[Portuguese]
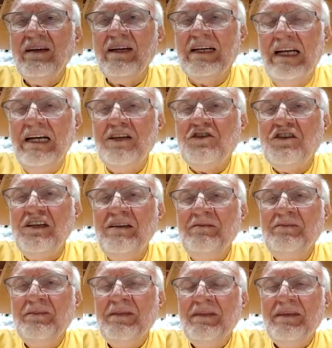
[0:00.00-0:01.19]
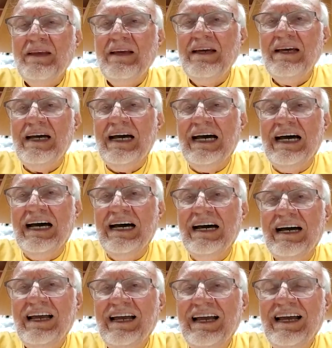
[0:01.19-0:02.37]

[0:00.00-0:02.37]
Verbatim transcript: grande à,